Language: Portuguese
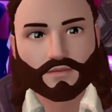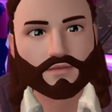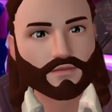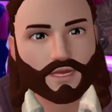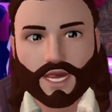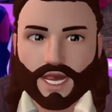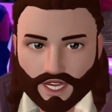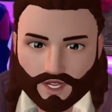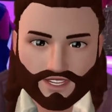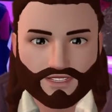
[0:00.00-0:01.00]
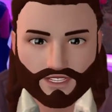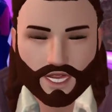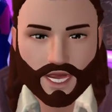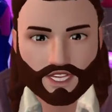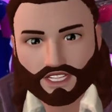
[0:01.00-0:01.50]
para o
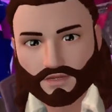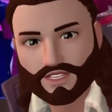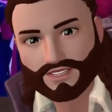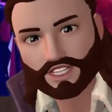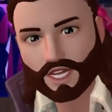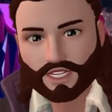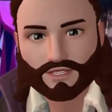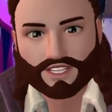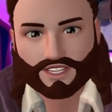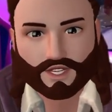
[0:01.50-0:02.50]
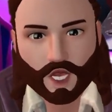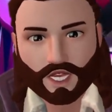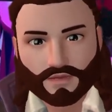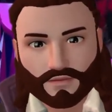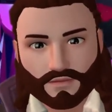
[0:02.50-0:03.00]
xCloud. Foi isso que ela prometeu.
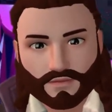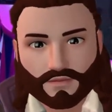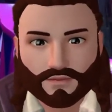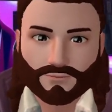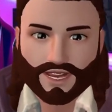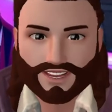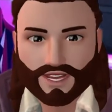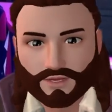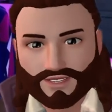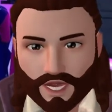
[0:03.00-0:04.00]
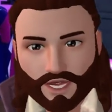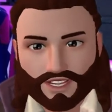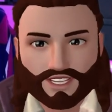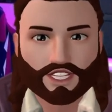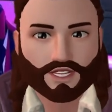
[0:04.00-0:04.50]
Né? E aí o pessoal tá
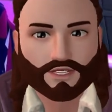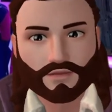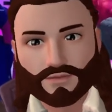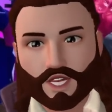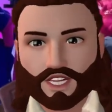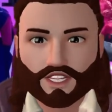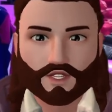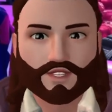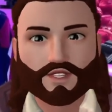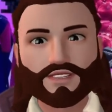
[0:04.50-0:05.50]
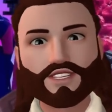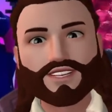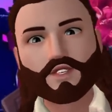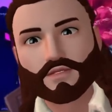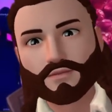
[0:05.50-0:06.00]
ligando tudo isso
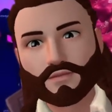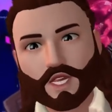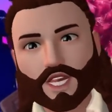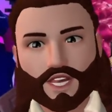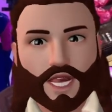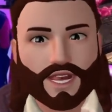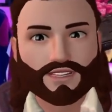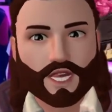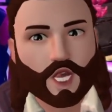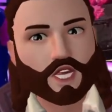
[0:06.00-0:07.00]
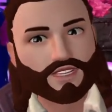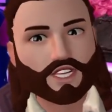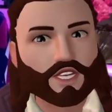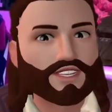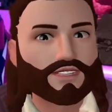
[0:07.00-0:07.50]
aí com relação aos
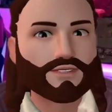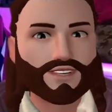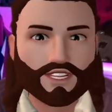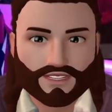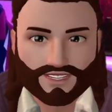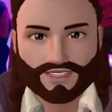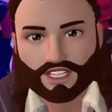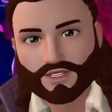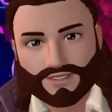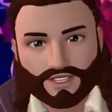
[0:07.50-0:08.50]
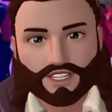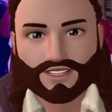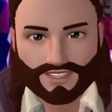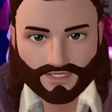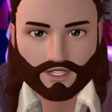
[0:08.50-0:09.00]
acontecimentos recentemente
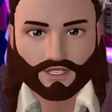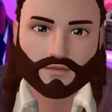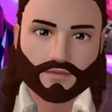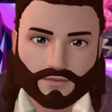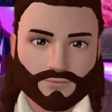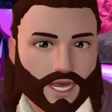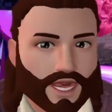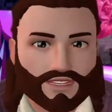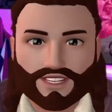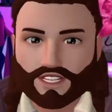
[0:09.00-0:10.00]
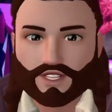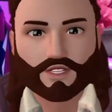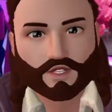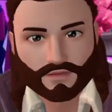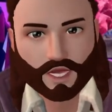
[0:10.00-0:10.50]
dessa descoberta. Mas em
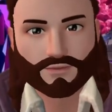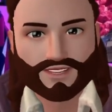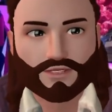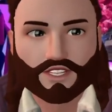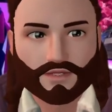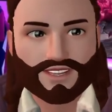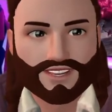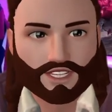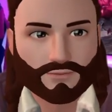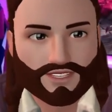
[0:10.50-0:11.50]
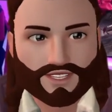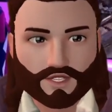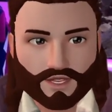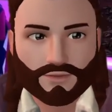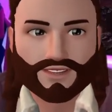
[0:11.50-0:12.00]
nenhum momento, em
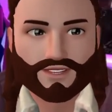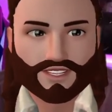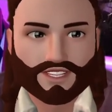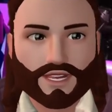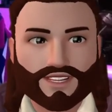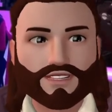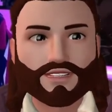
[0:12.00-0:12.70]
nenhum momento, digo isso,